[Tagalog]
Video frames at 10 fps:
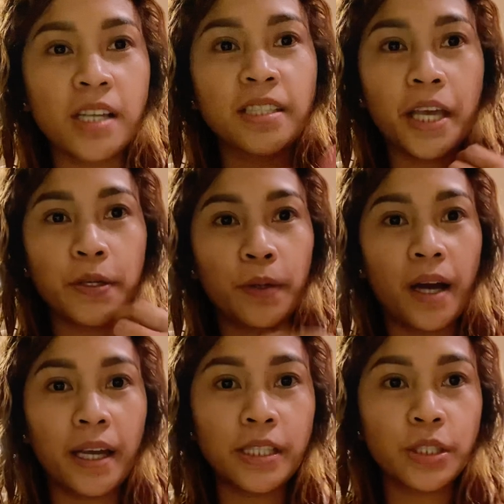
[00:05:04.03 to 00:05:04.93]
sa inyo
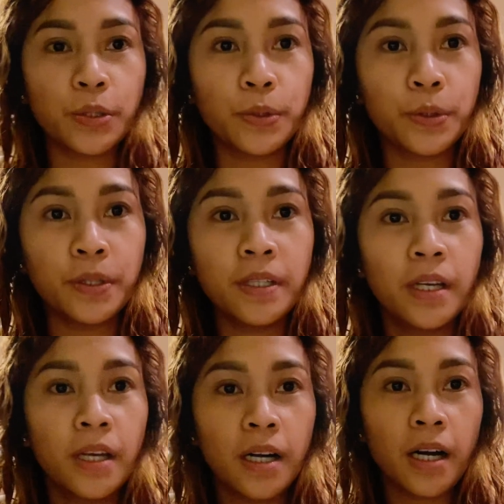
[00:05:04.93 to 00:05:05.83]
guys yung
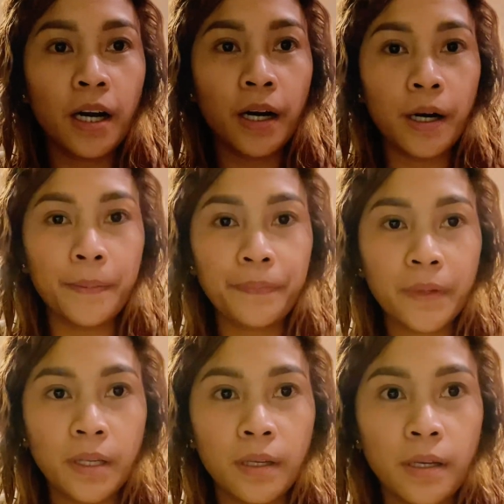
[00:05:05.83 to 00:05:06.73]
um,
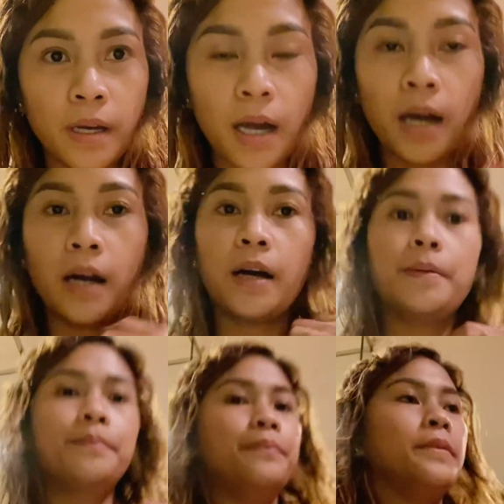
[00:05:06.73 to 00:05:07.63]
um,
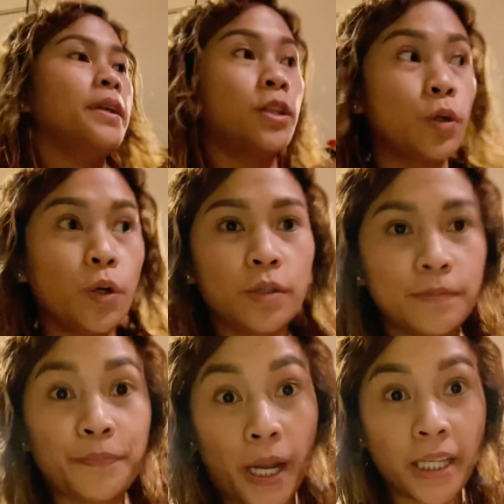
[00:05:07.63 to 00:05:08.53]

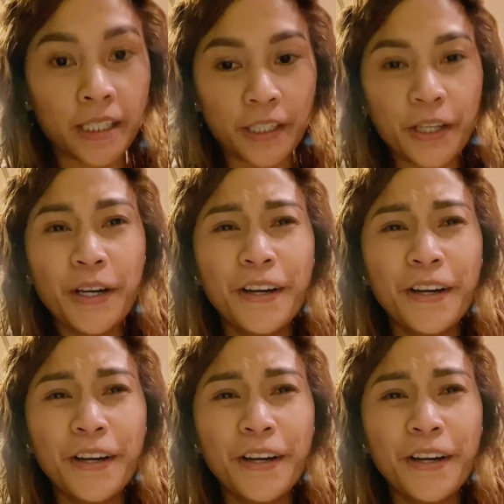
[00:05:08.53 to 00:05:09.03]
itong product na to.